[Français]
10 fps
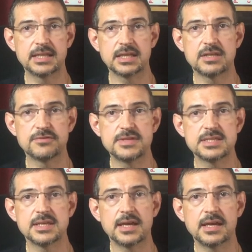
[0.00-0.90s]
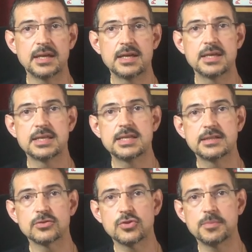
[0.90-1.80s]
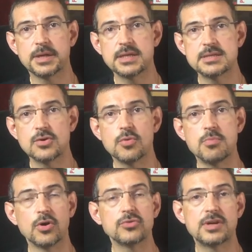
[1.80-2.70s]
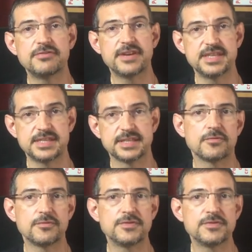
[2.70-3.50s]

Henrik Fisker quitte l'entreprise au bord de la faillite.